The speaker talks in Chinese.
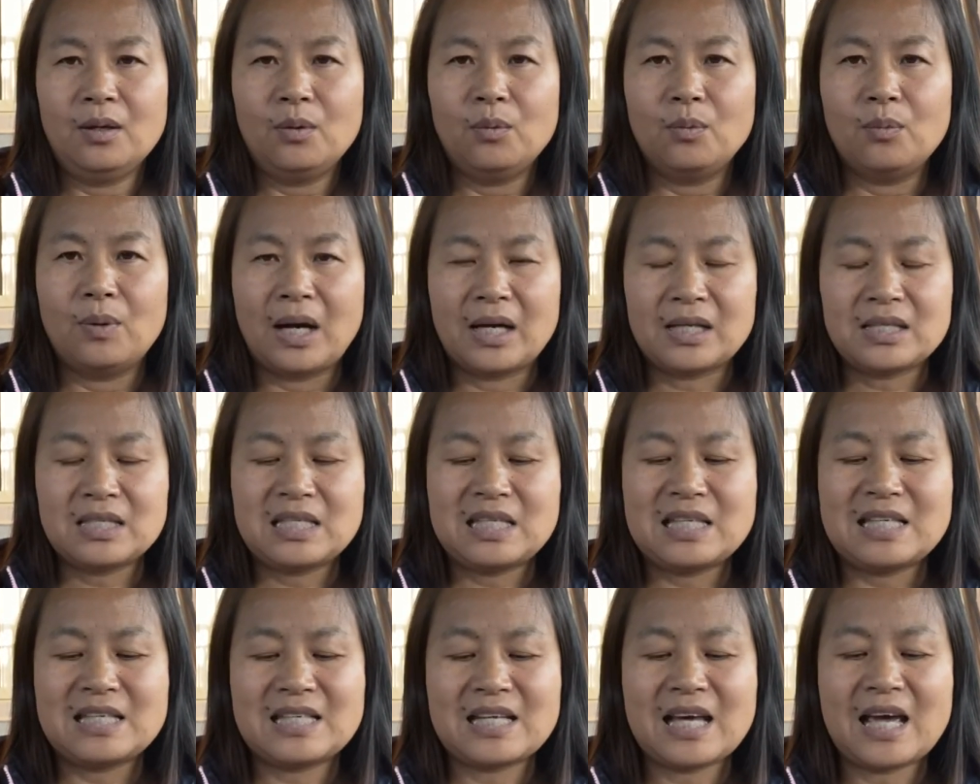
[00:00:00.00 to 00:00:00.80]
王
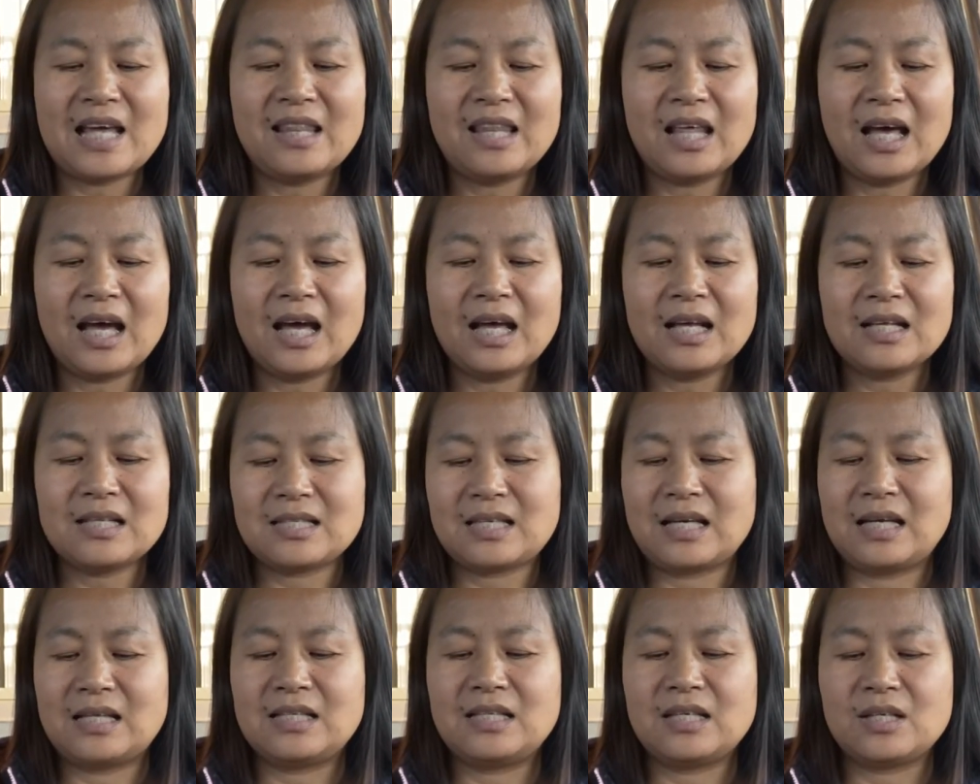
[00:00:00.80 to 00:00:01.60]
岐山呢
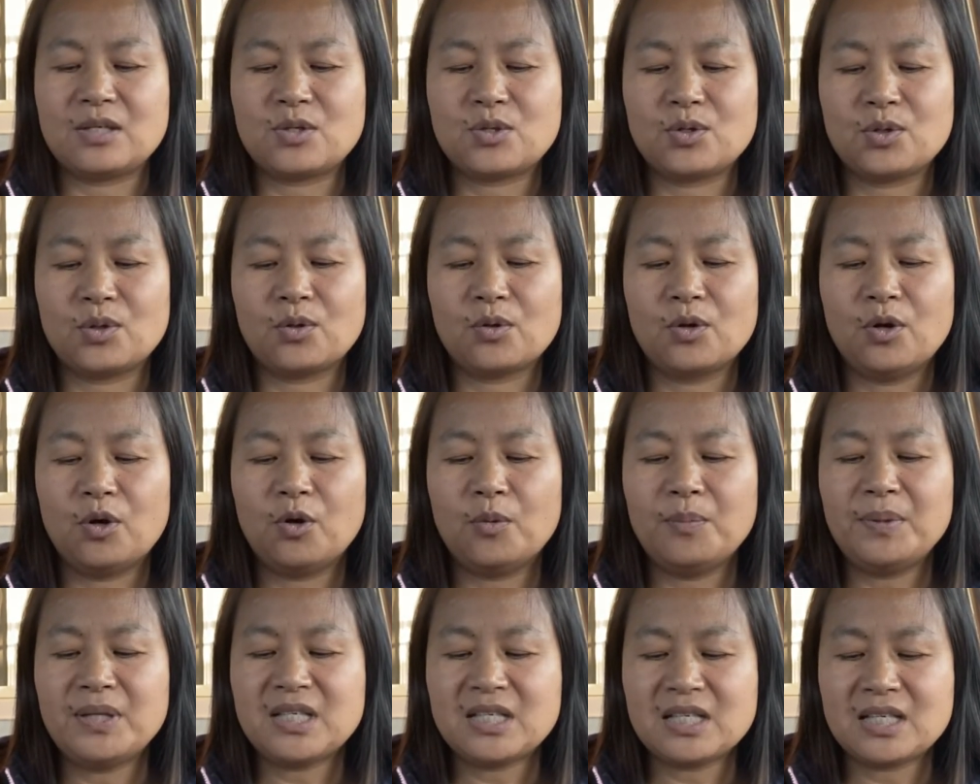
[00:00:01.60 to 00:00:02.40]
曾经说过，我
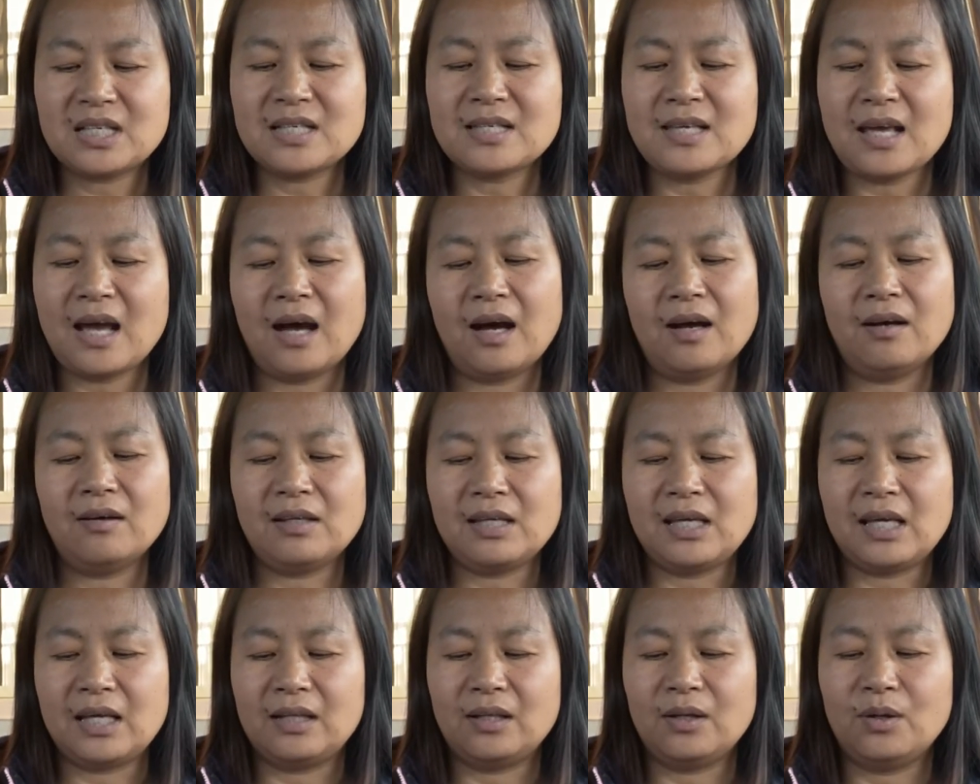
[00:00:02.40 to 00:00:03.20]
们吃草
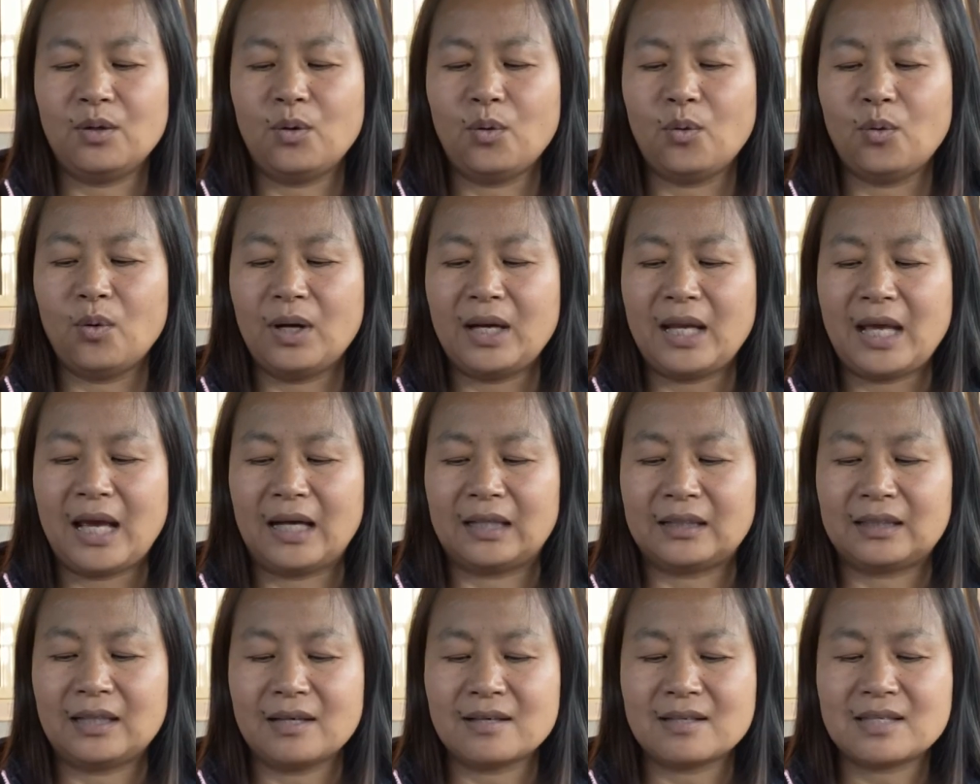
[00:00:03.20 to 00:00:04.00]
也能活
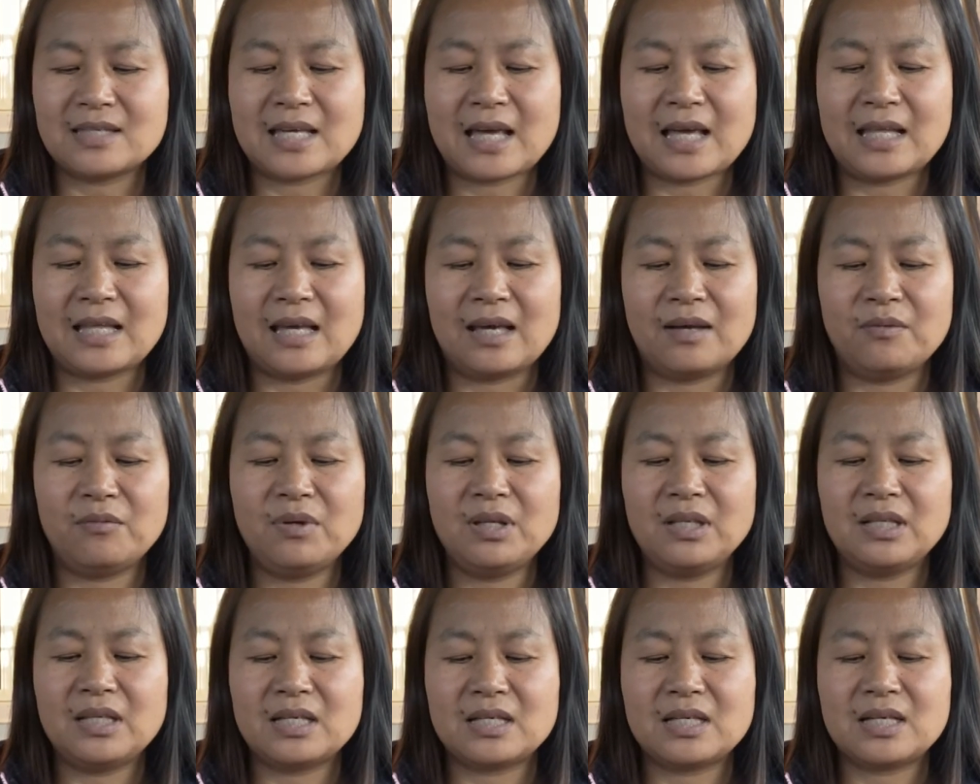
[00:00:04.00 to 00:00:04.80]
两到三年，
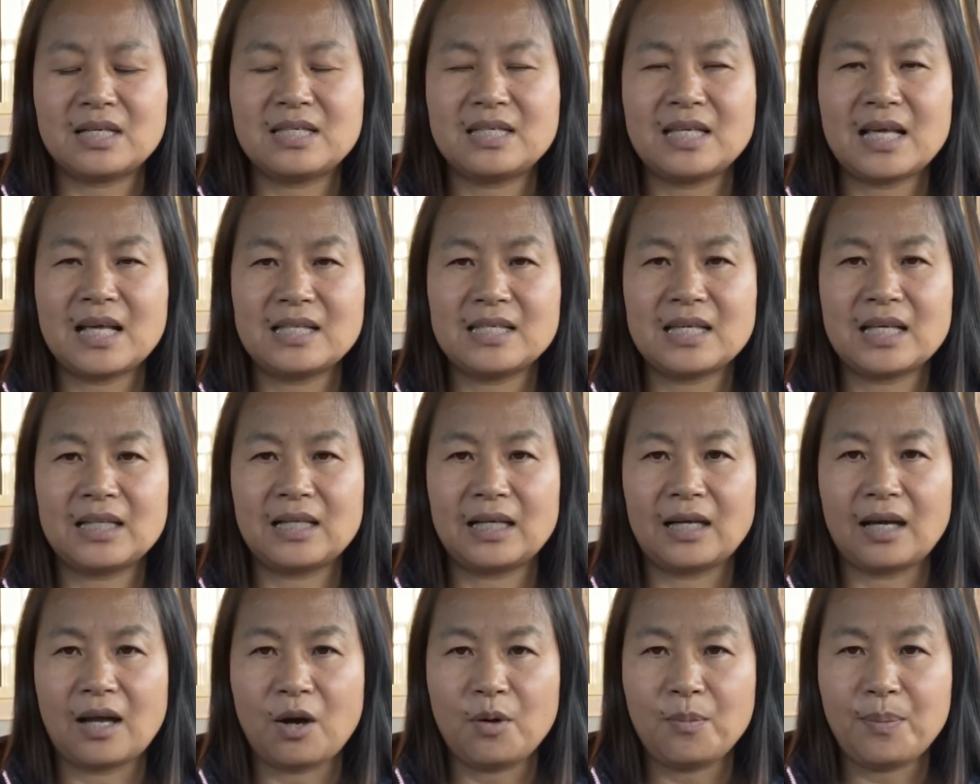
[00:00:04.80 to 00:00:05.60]
问题是现在
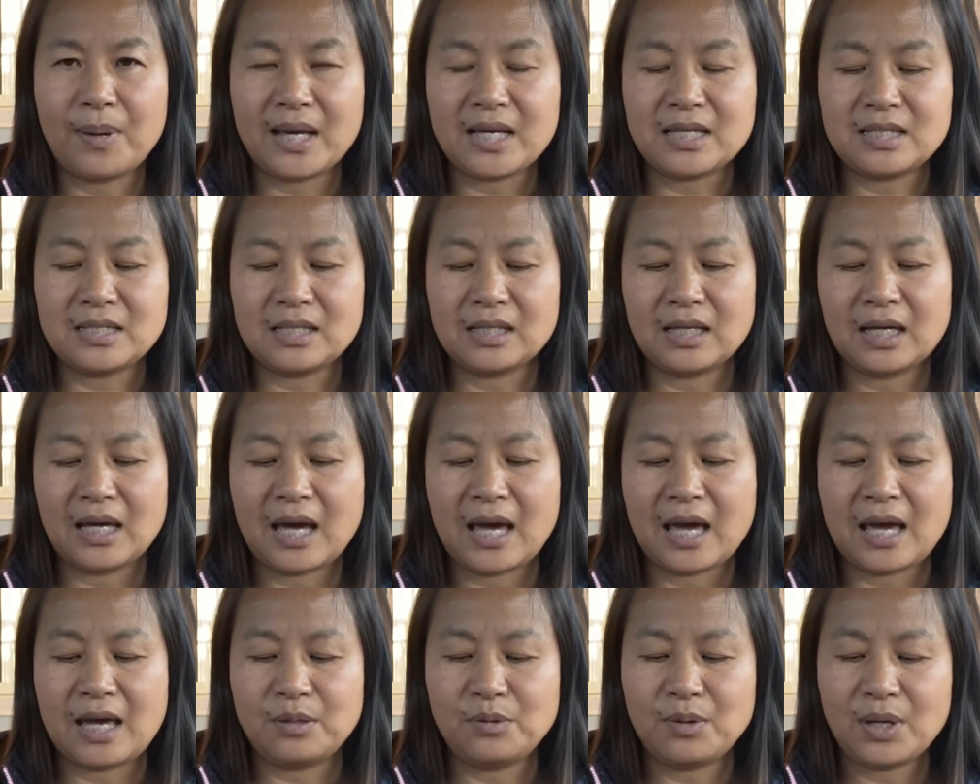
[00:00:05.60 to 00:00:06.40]
的老百姓
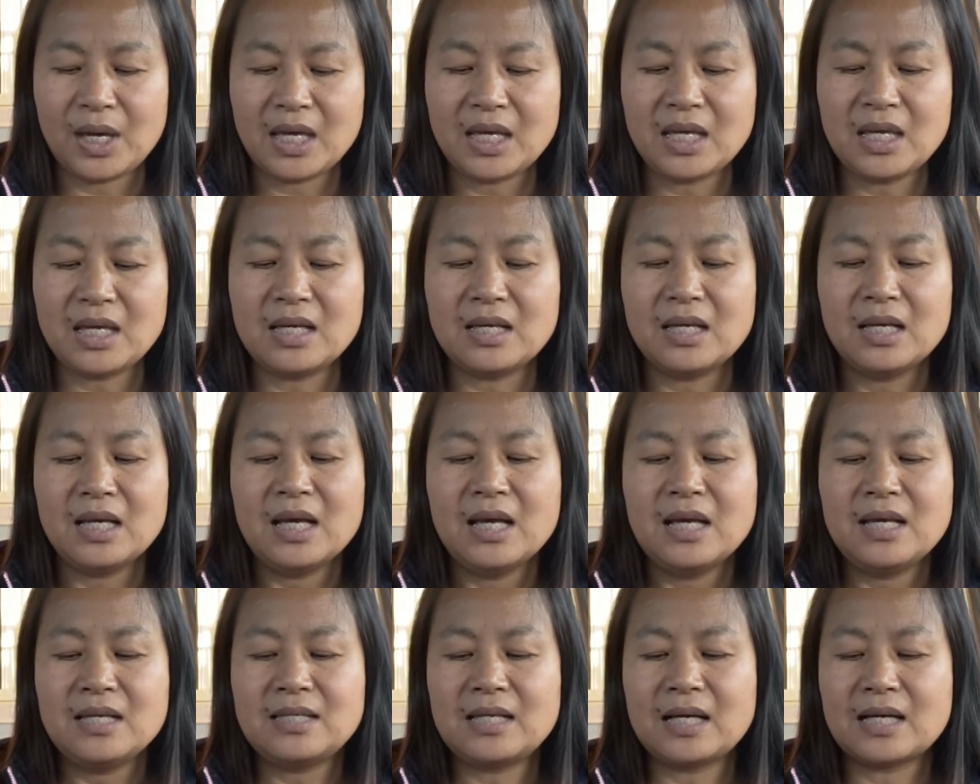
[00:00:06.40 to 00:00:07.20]
还愿意。
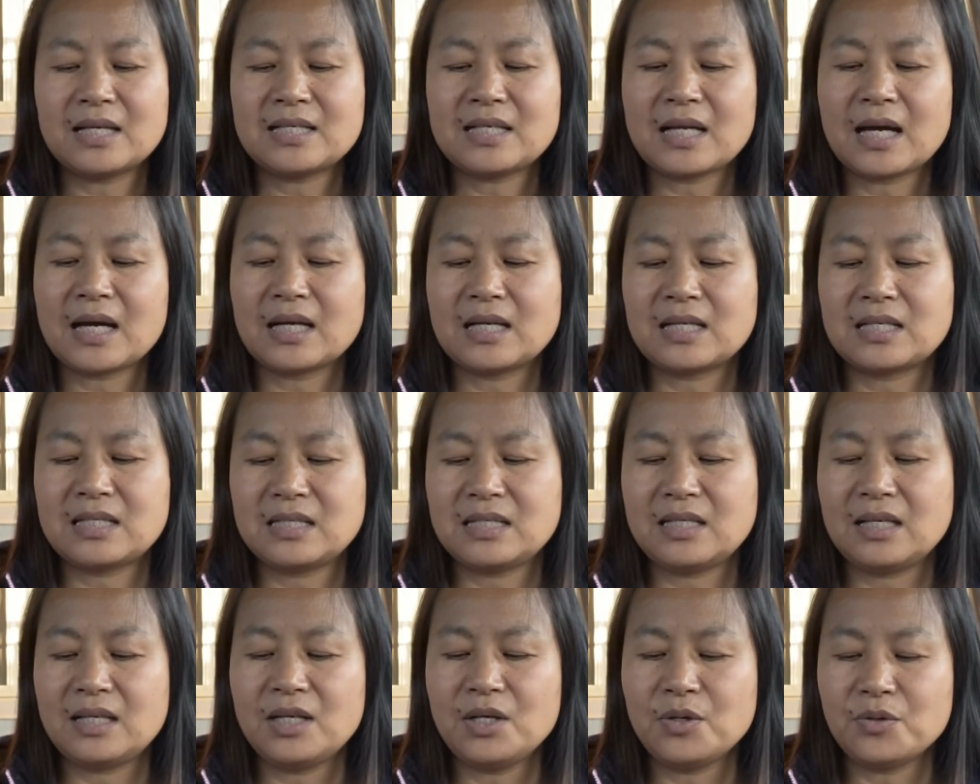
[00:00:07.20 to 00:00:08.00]
像上个世
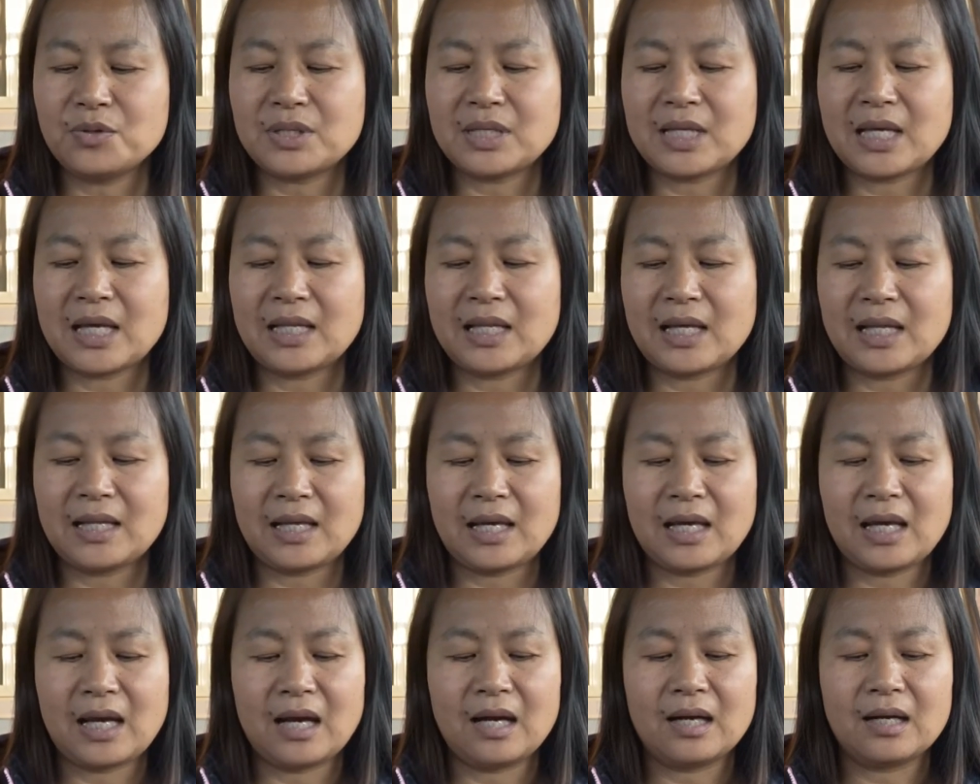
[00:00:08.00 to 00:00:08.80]
纪六十年代
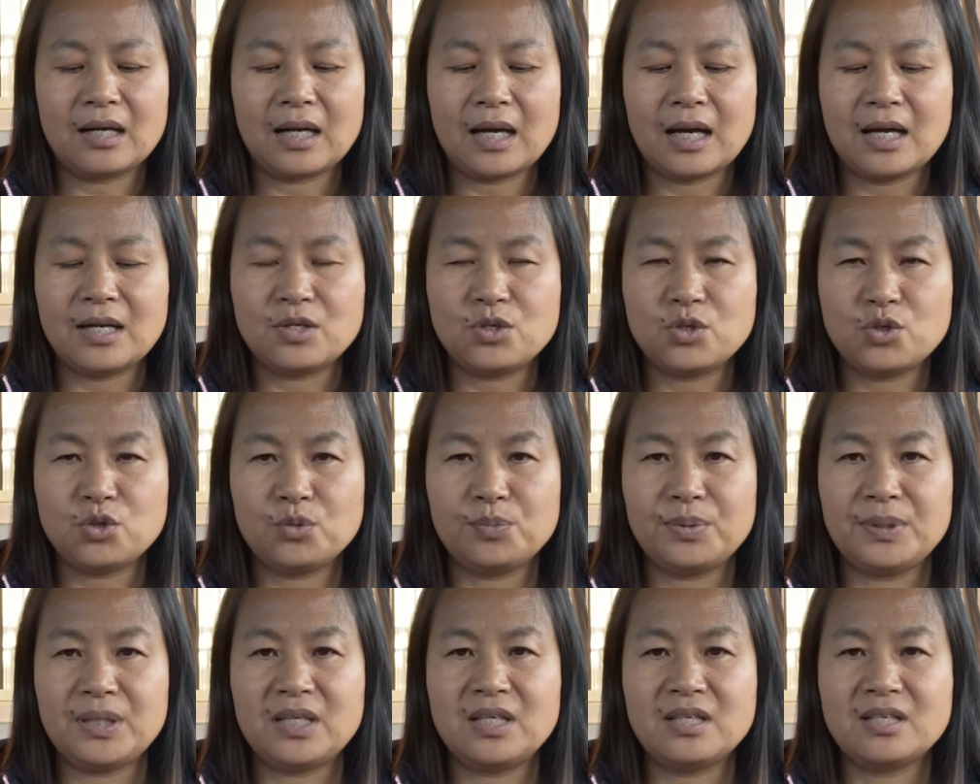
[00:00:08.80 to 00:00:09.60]
那样啃树
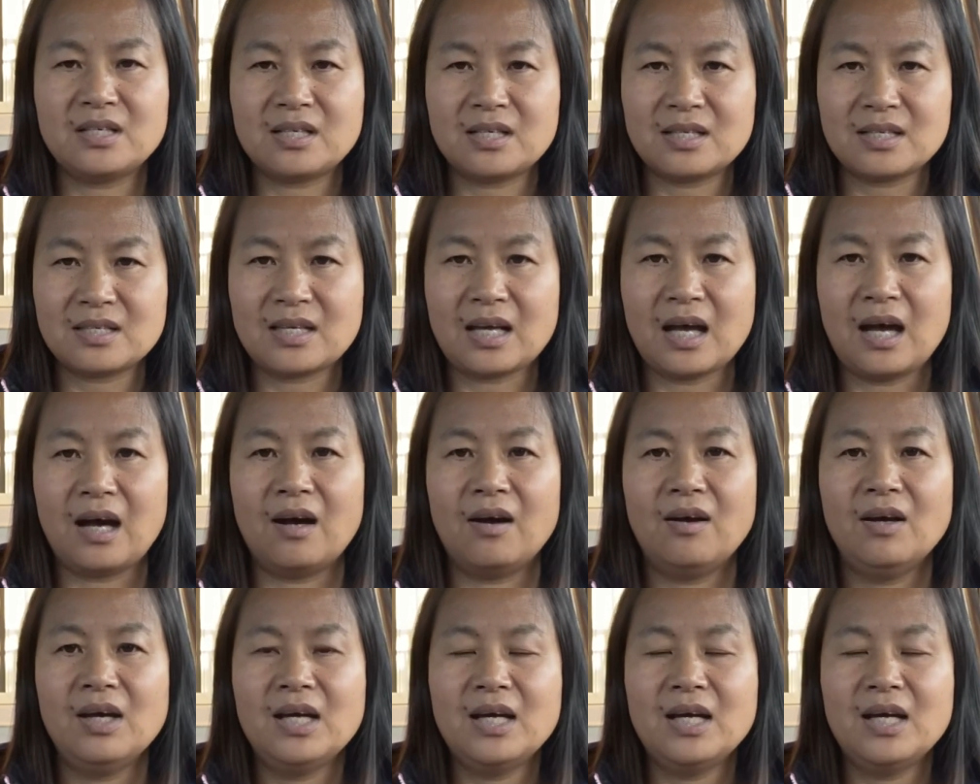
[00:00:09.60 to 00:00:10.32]
皮吃草，